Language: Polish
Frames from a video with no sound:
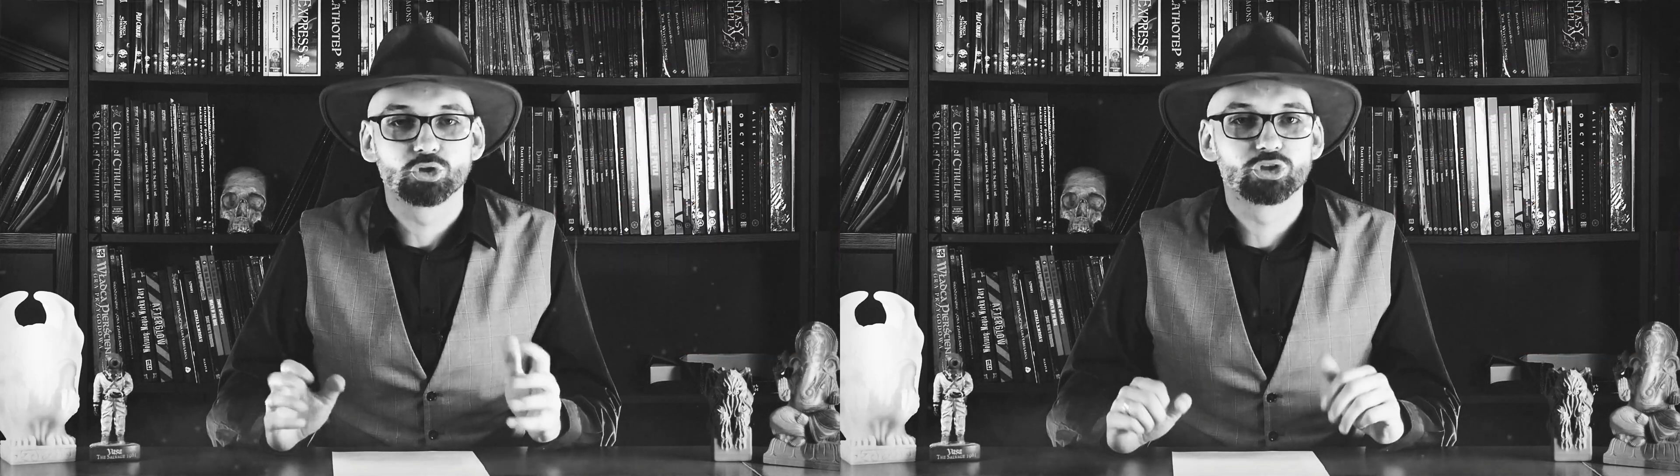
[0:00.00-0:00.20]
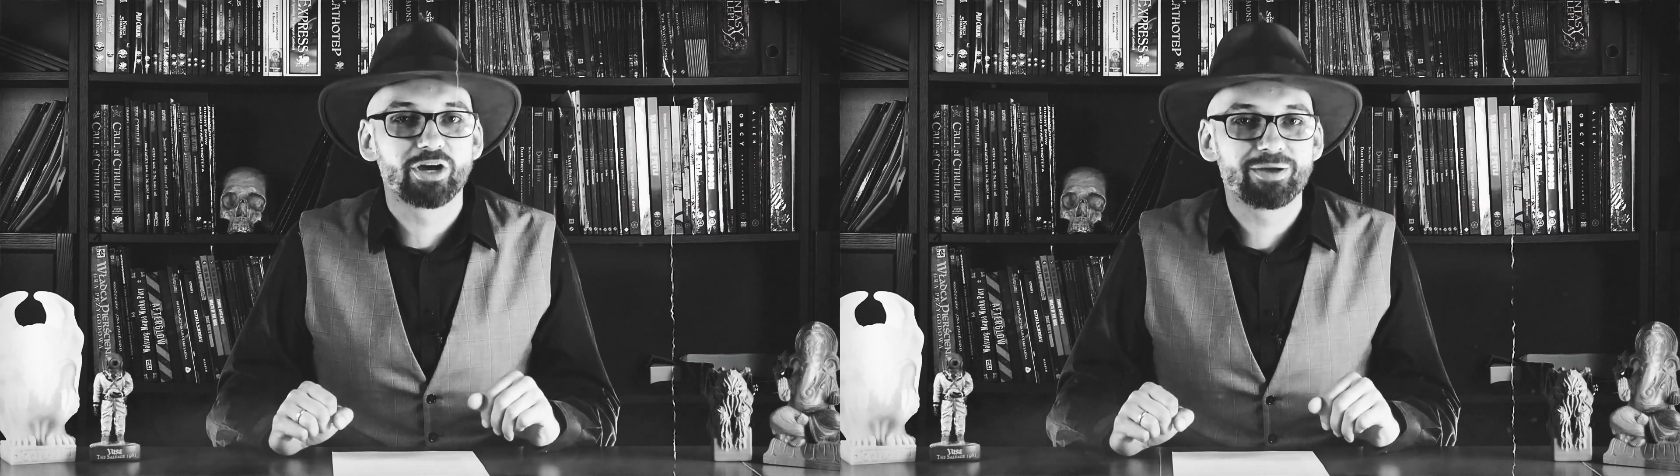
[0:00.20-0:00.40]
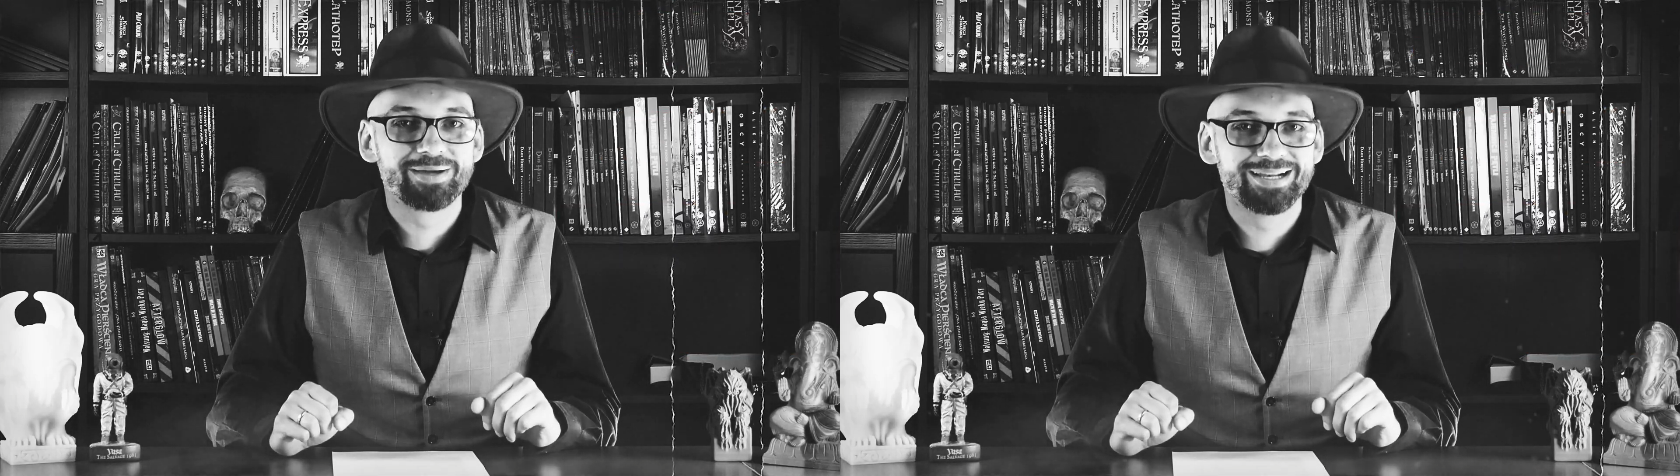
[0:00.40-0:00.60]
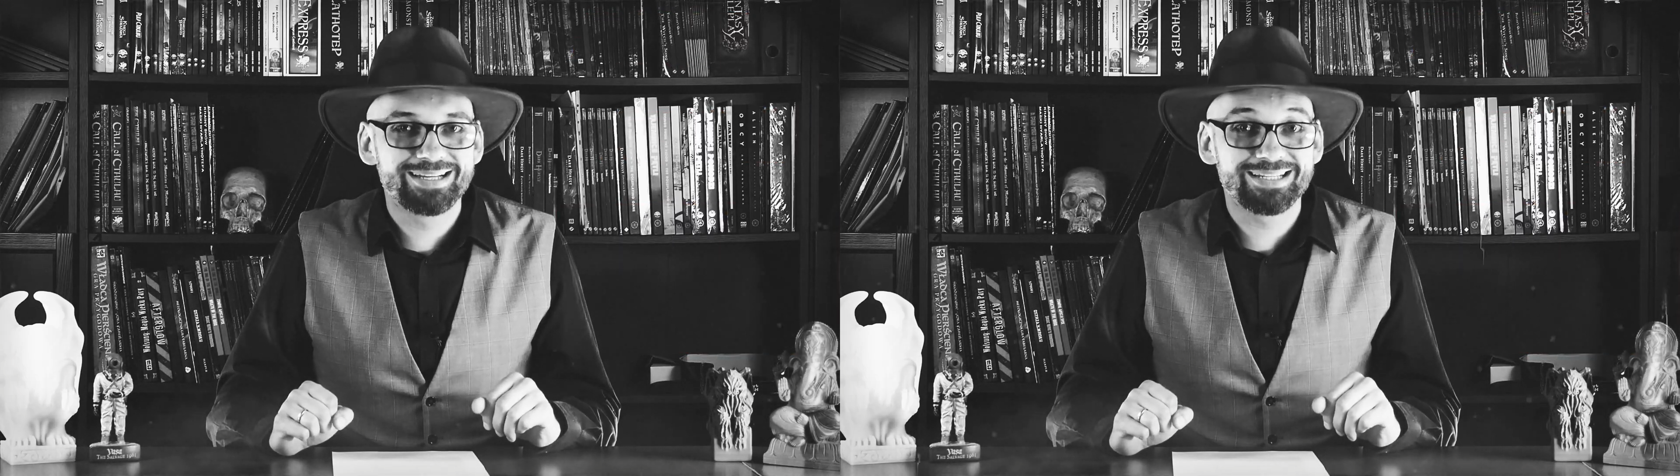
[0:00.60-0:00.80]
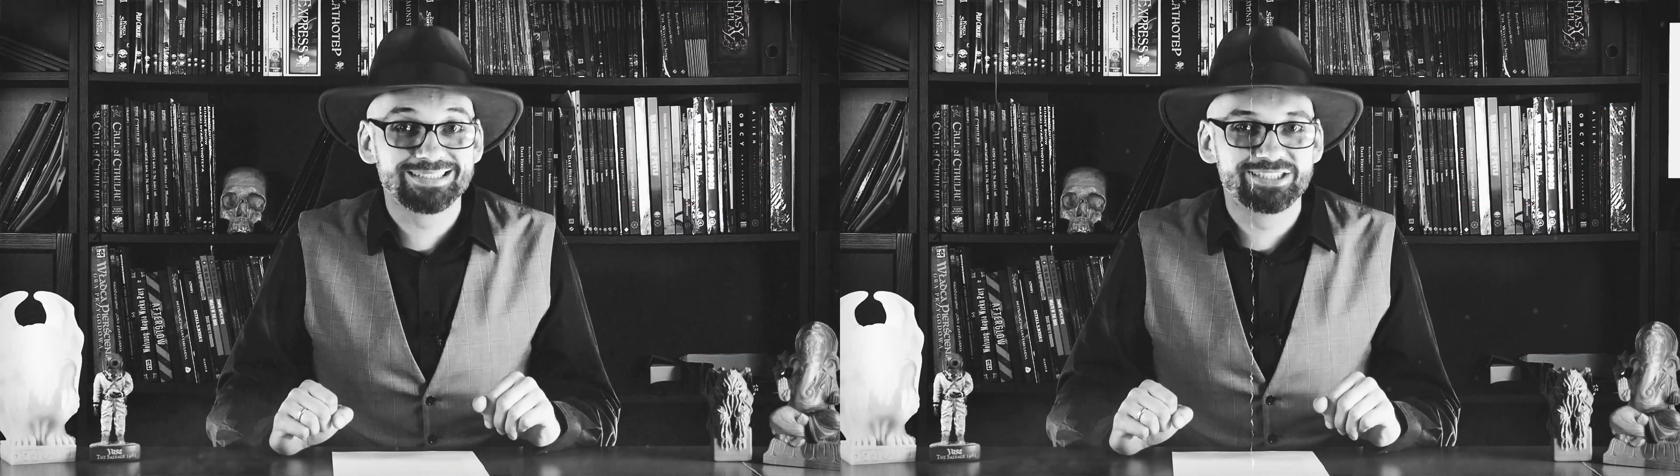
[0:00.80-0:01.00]
dodałem
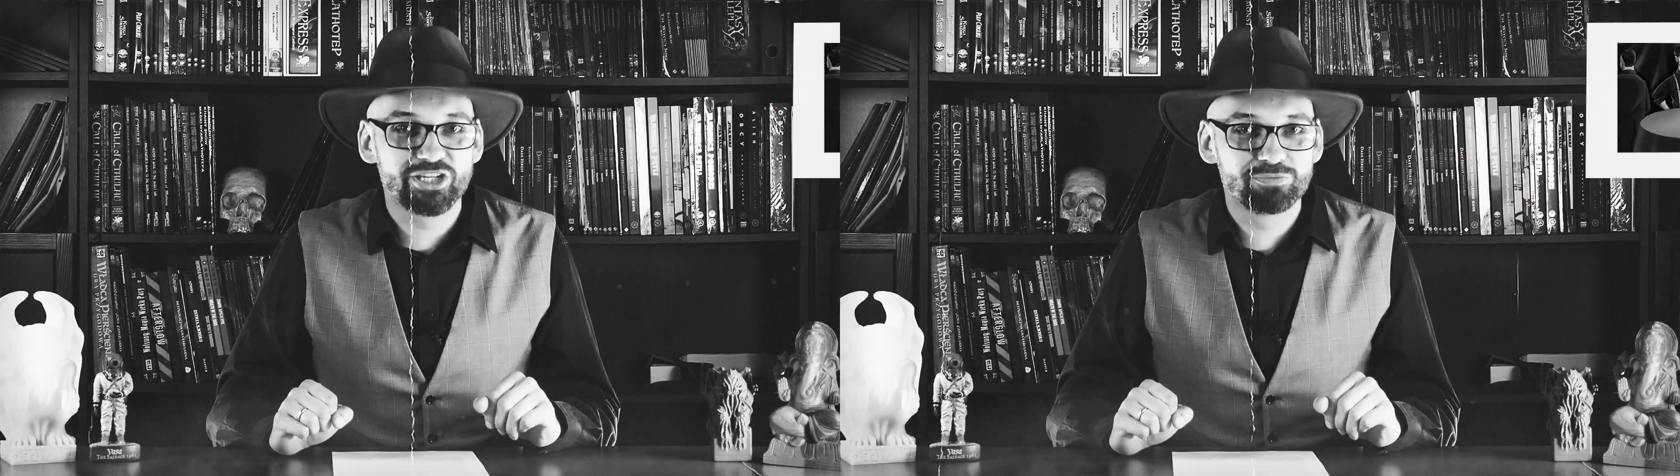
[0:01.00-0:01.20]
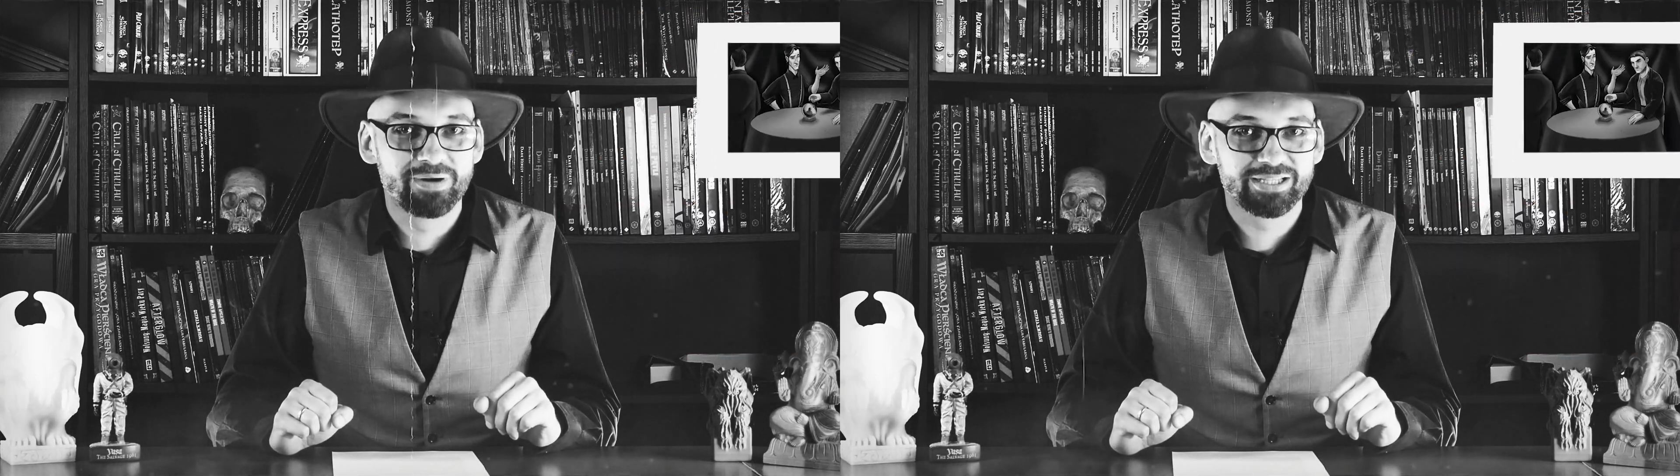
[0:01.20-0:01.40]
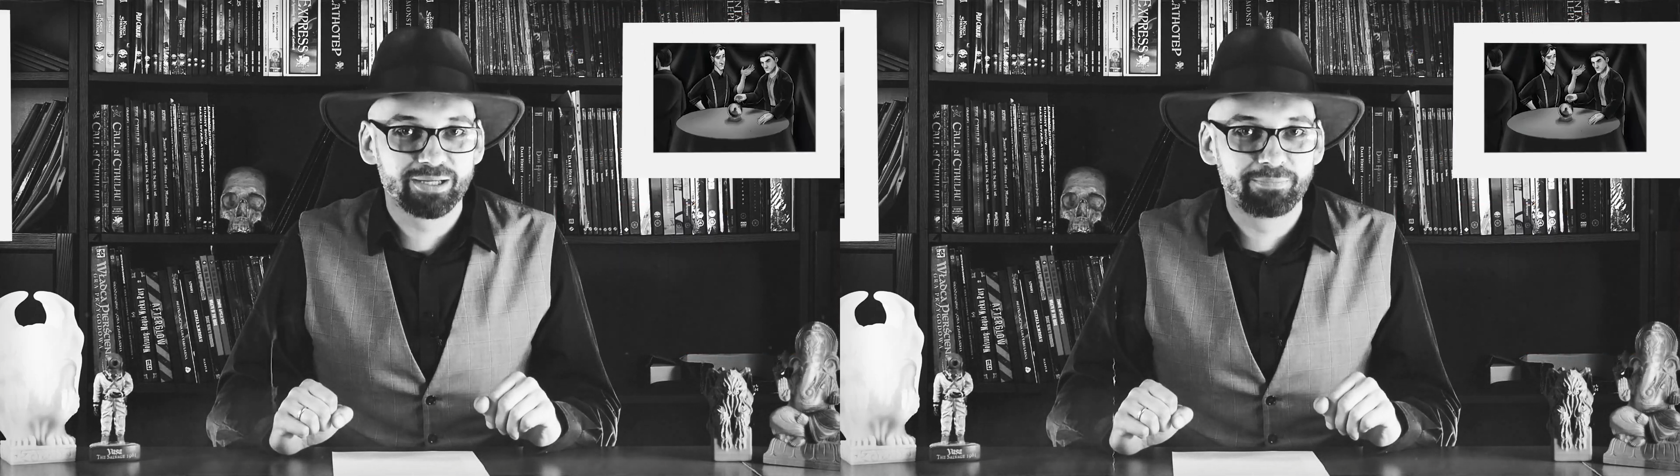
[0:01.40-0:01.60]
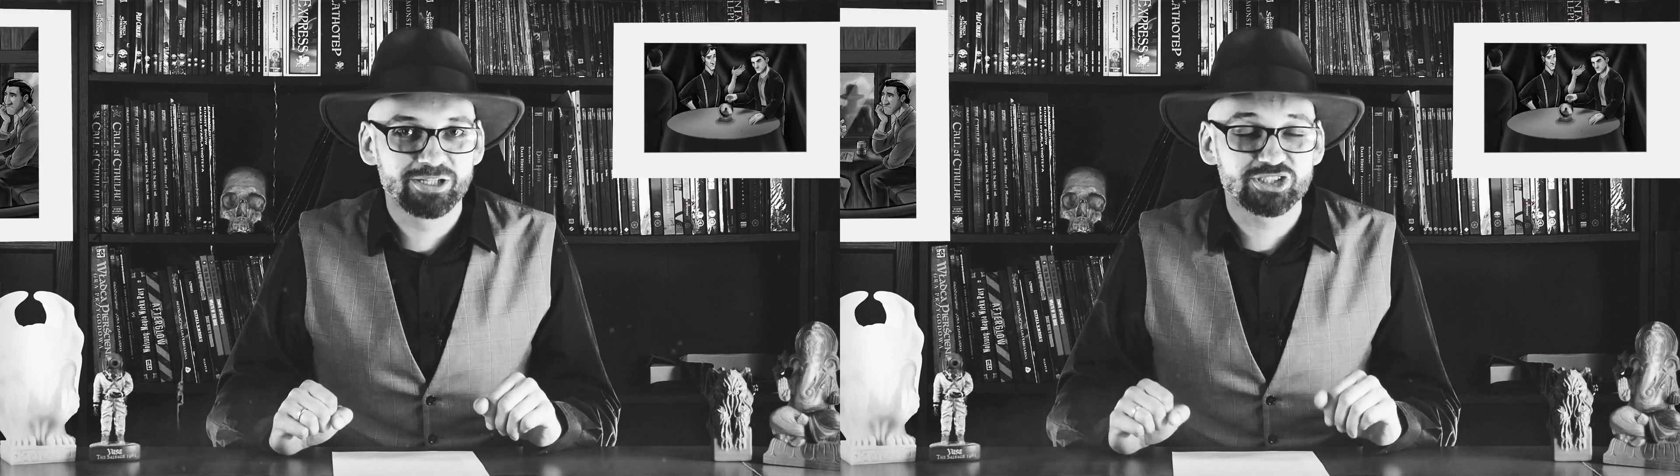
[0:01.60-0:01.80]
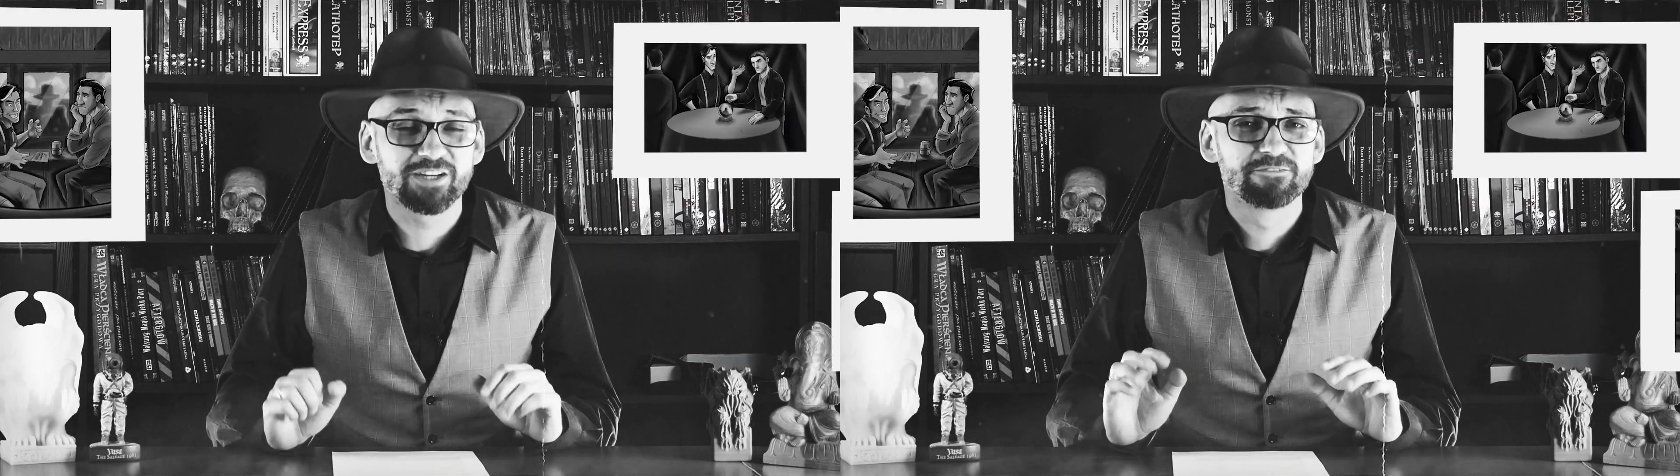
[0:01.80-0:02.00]
galerię zdjęć Barnabasza.